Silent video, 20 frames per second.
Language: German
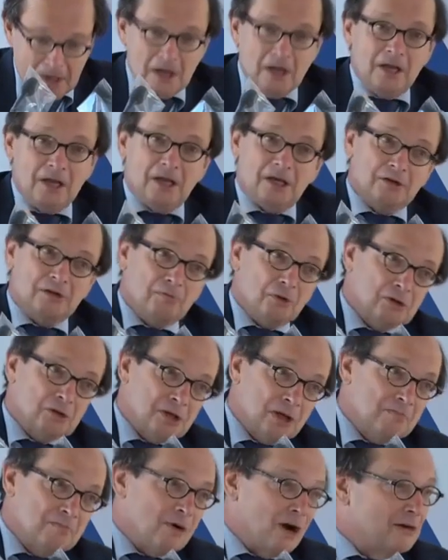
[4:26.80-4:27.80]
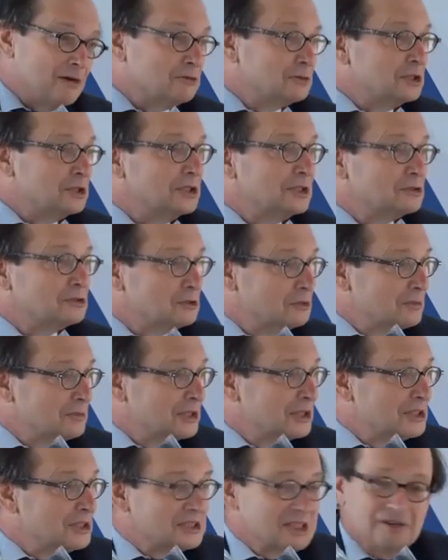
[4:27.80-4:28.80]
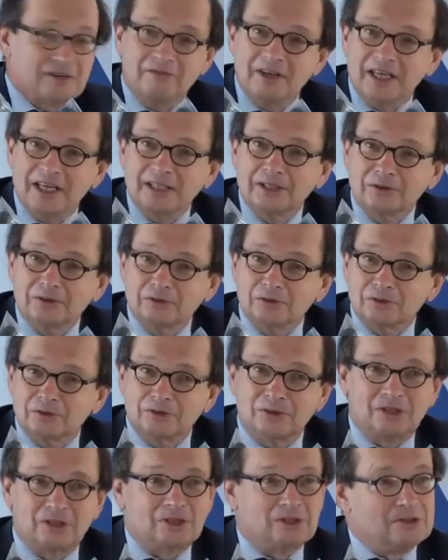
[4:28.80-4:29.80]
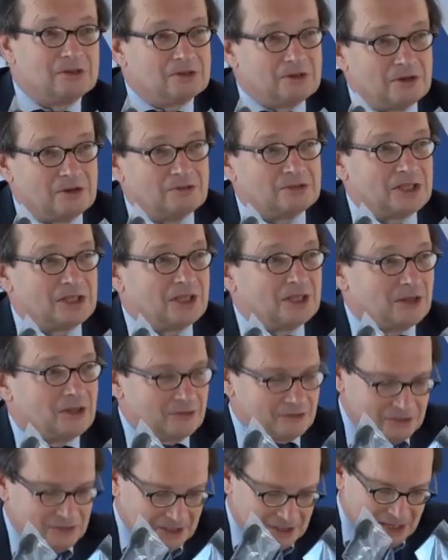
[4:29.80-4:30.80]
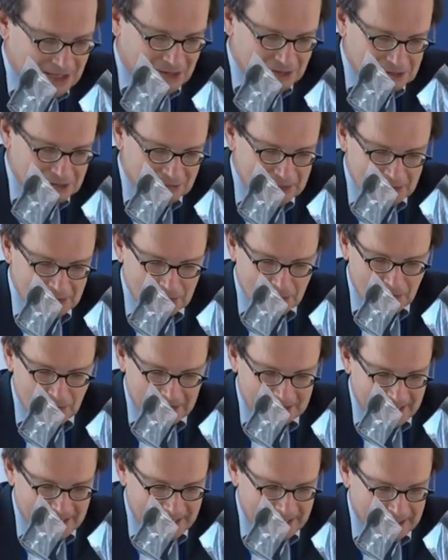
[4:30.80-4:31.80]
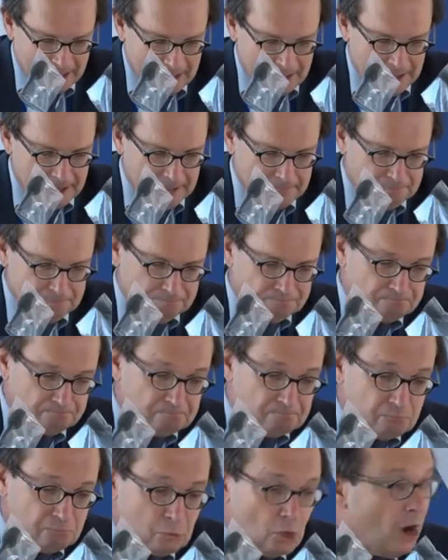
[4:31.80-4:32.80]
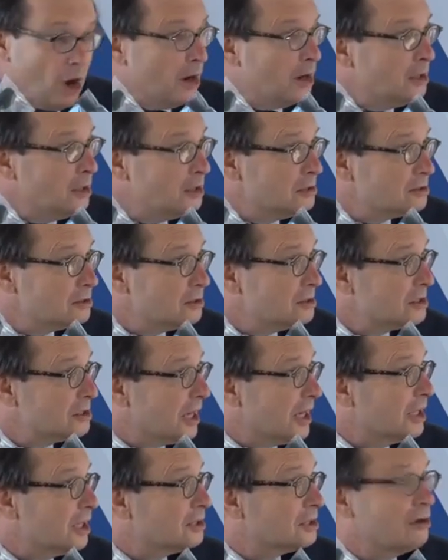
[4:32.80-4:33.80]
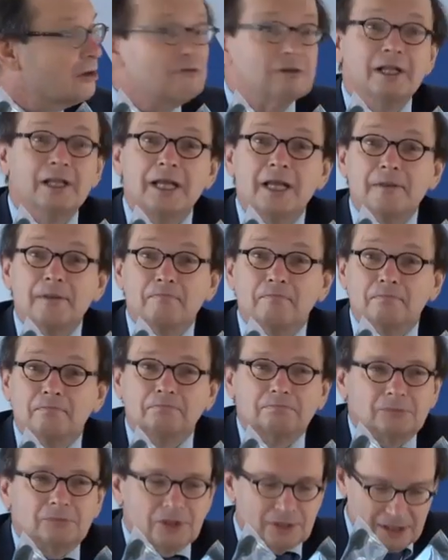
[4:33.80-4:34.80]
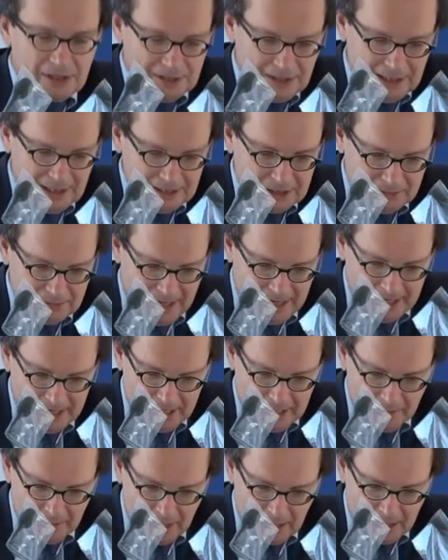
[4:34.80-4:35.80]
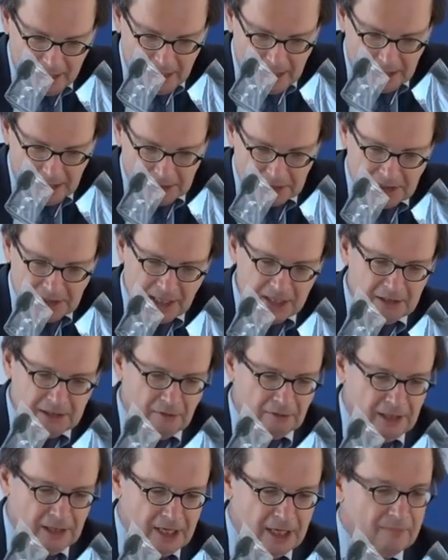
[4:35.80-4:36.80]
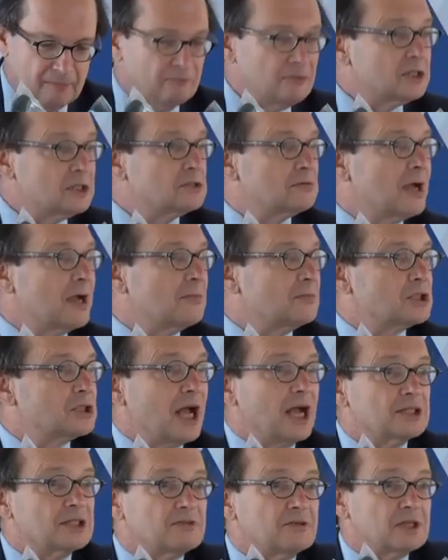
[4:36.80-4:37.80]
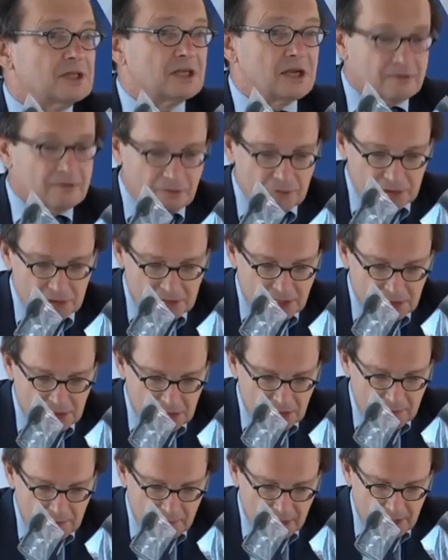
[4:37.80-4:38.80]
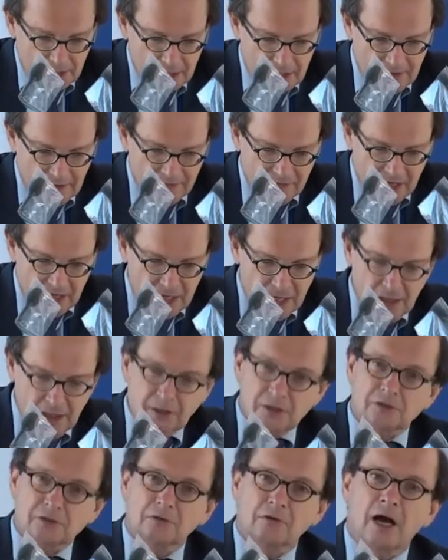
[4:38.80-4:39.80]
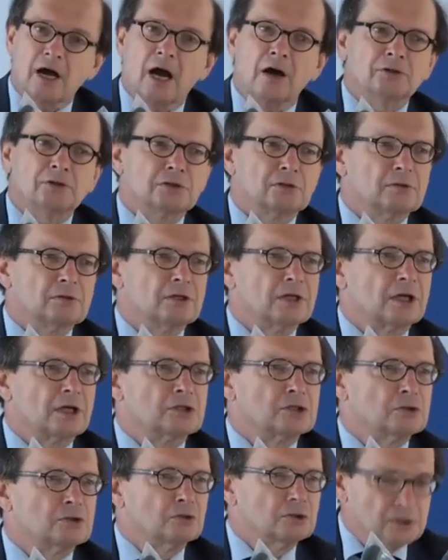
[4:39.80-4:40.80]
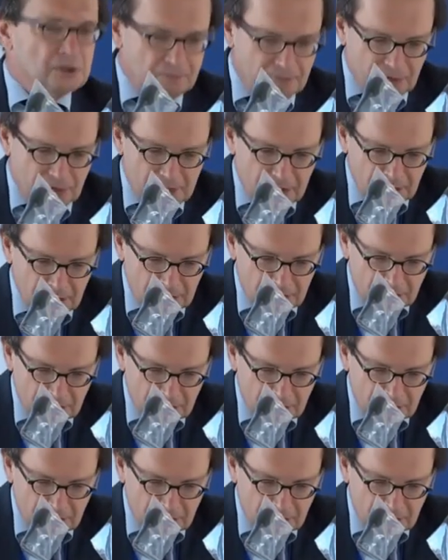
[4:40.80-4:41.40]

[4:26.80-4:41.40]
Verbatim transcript: Ich möchte ein paar von Ihnen zumindest erwähnen und äh, auf, auf ihre Auswirkungen eingehen. Neu ist das Recht auf Leben das Artikel 2 EMRK. Das Recht auf Leben wird zwar im Staatsvertrag von Saint-Germain erwähnt, sogar ausdrücklich als Schutzpflicht,